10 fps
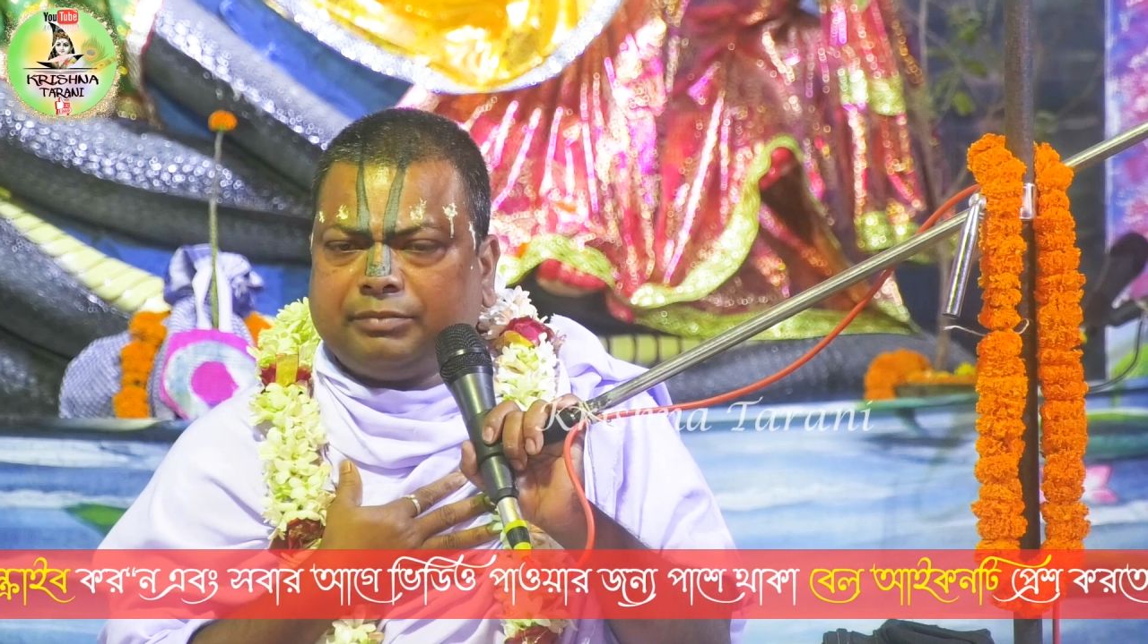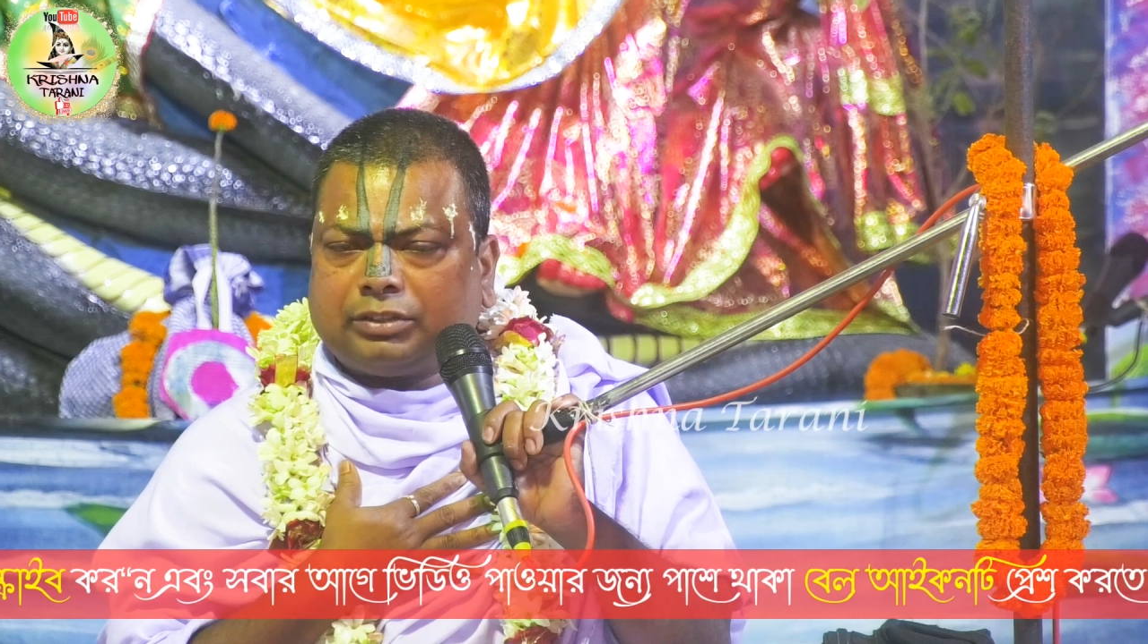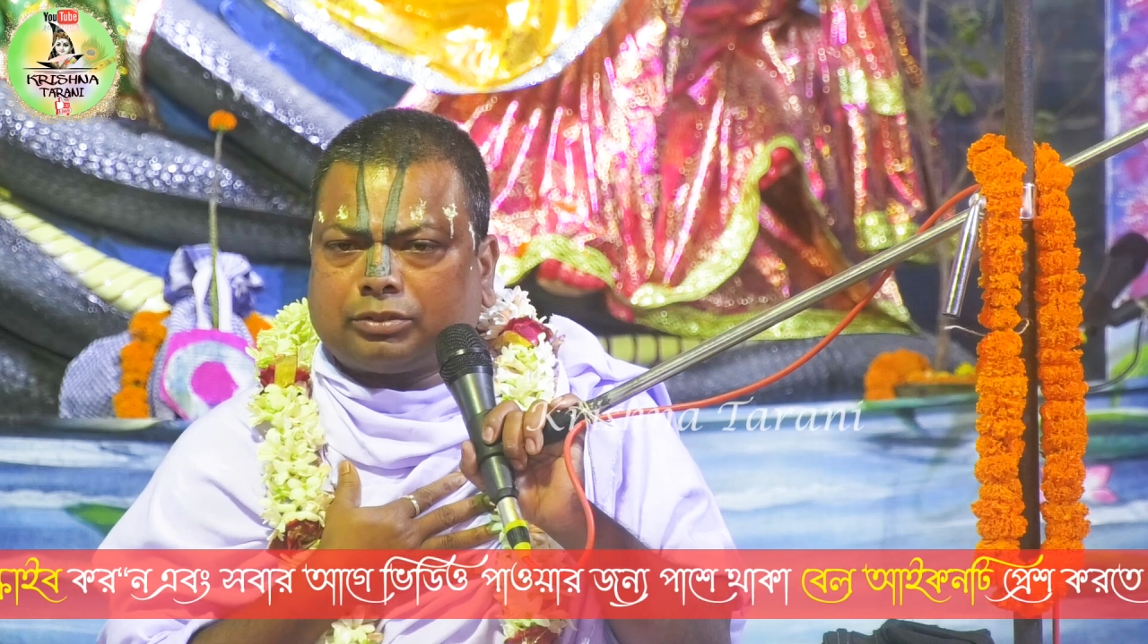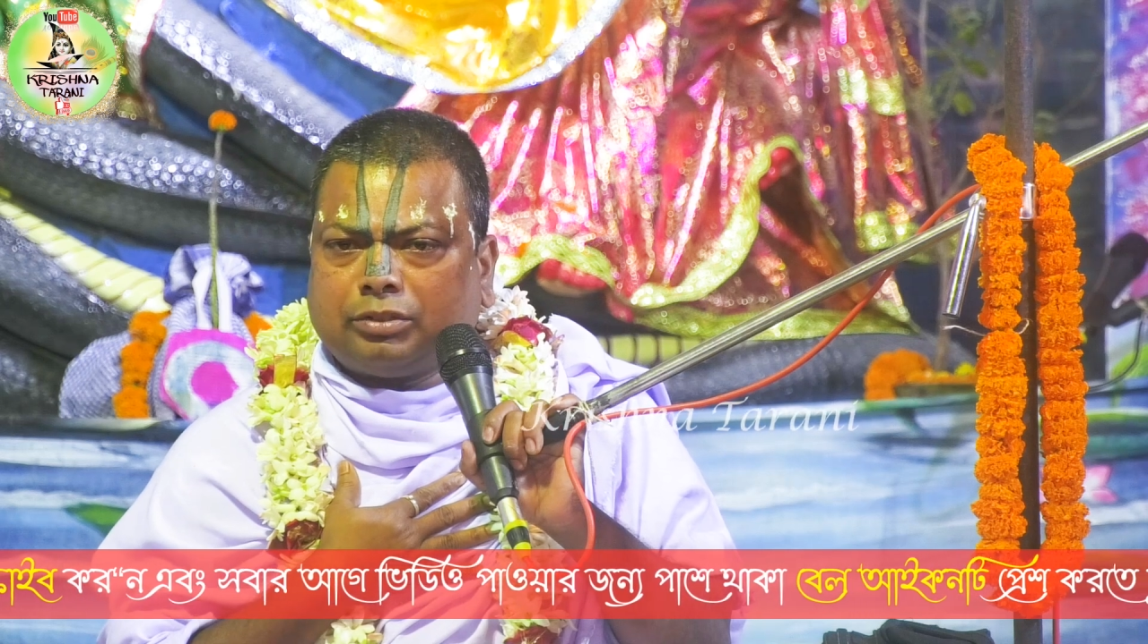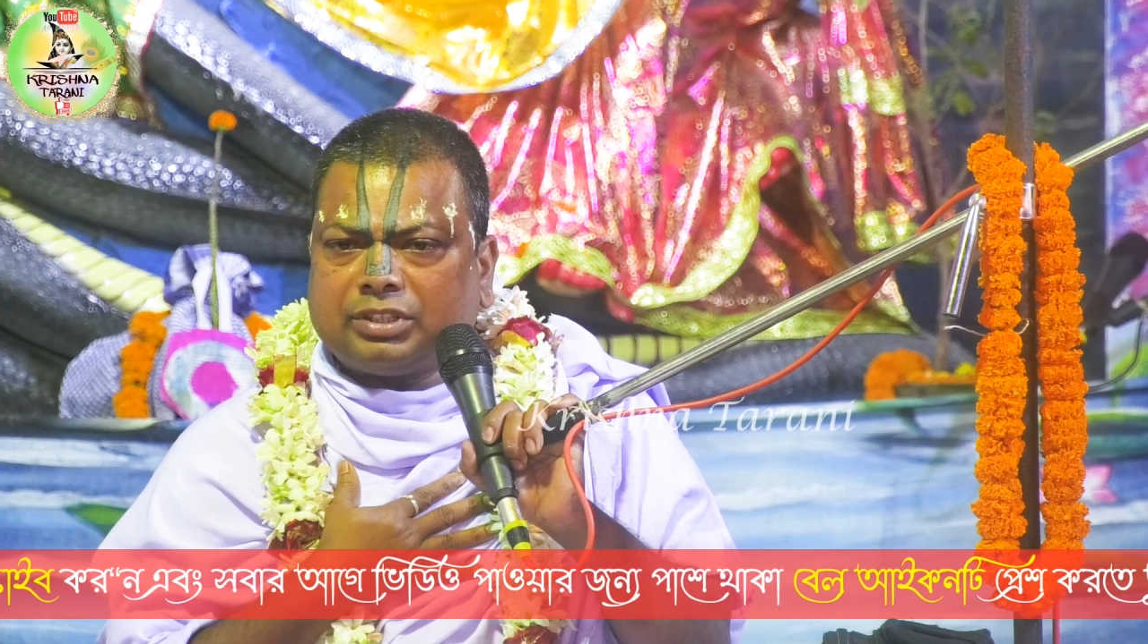
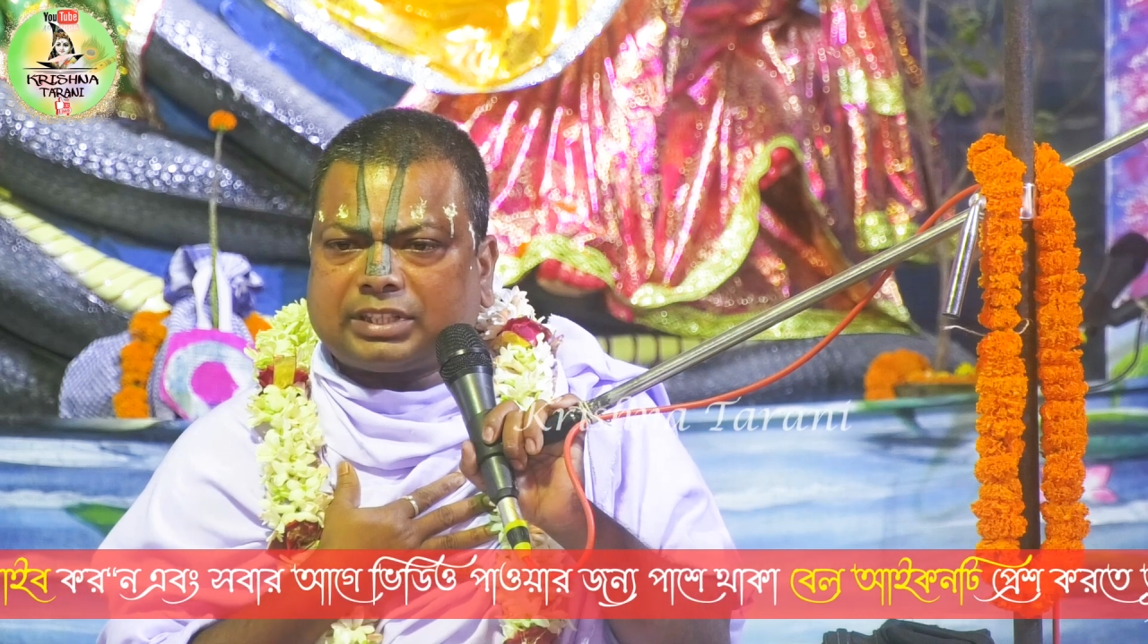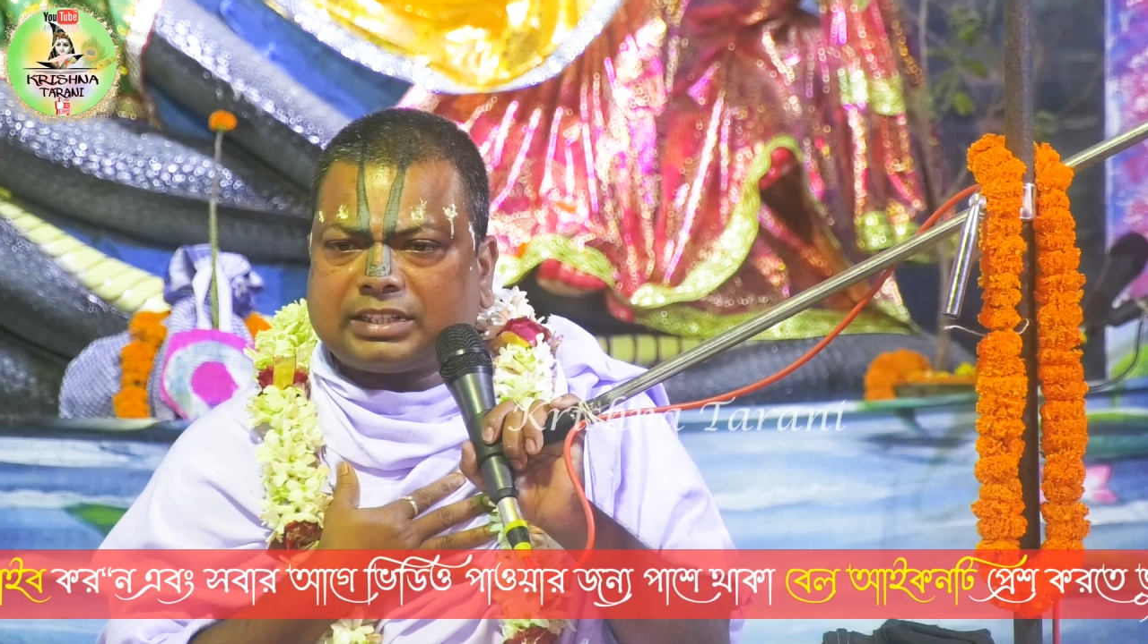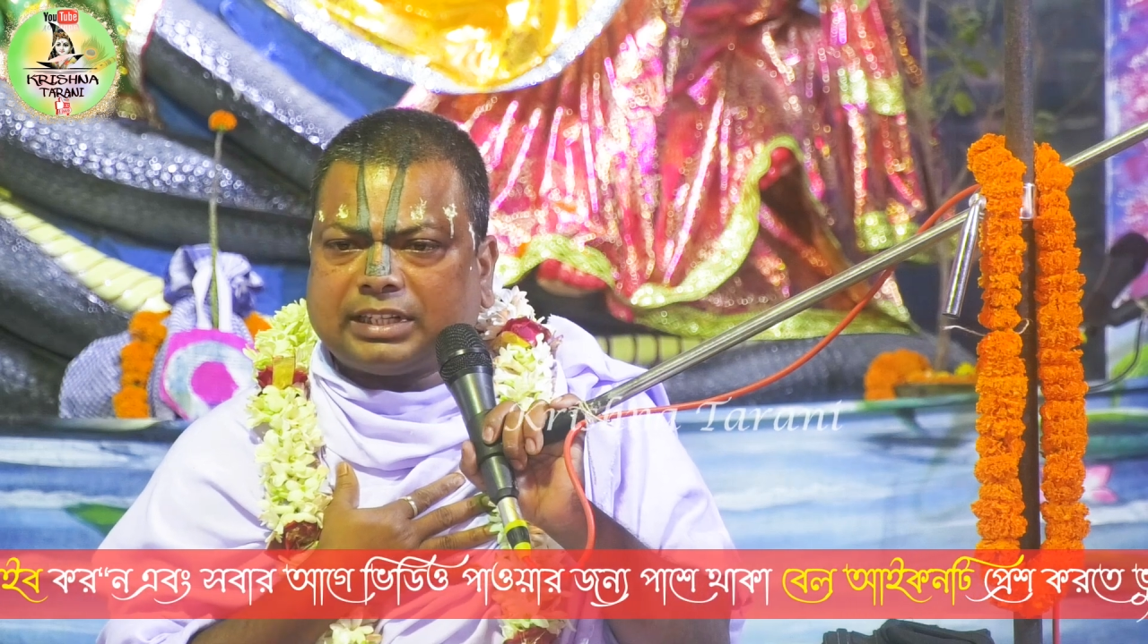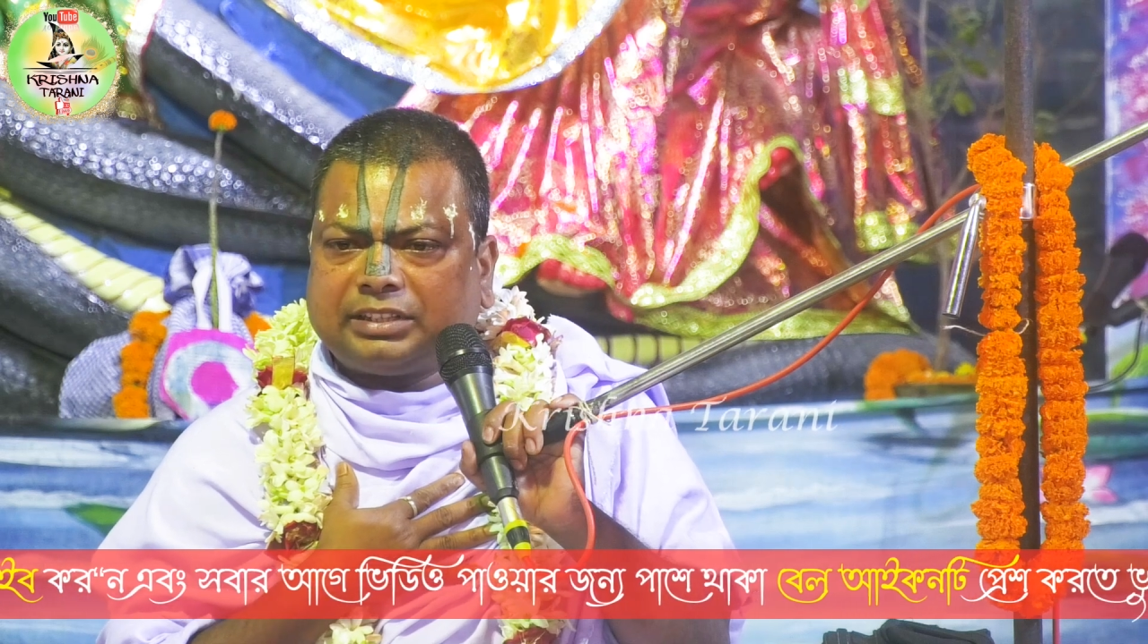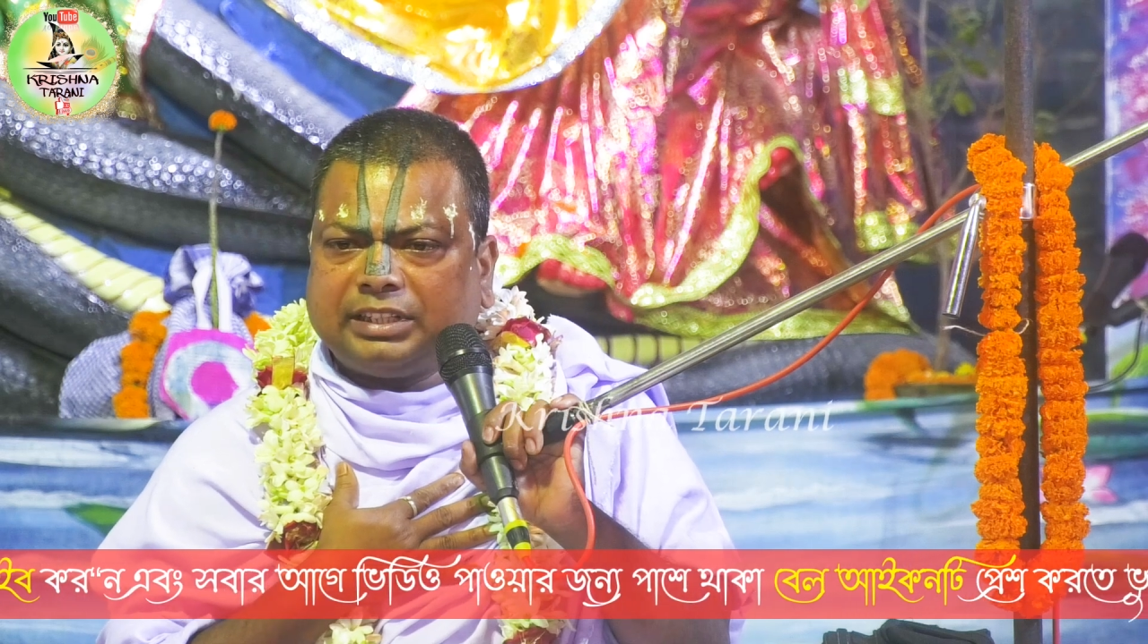মৃত্যুর শেষের